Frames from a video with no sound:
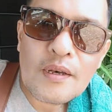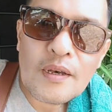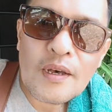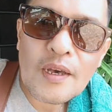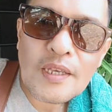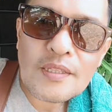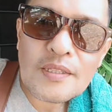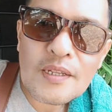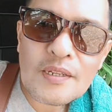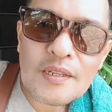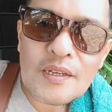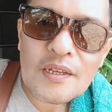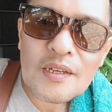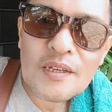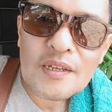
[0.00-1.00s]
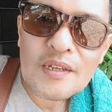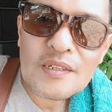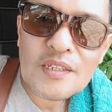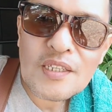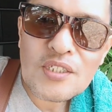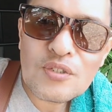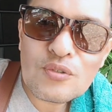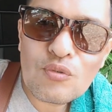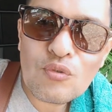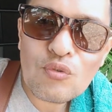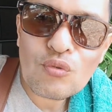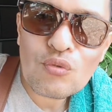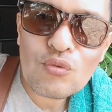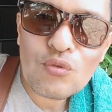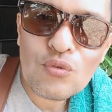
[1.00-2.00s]
Hay tanan, ni
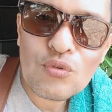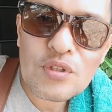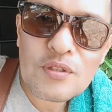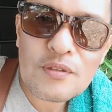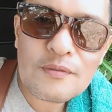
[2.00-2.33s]
Juhurot.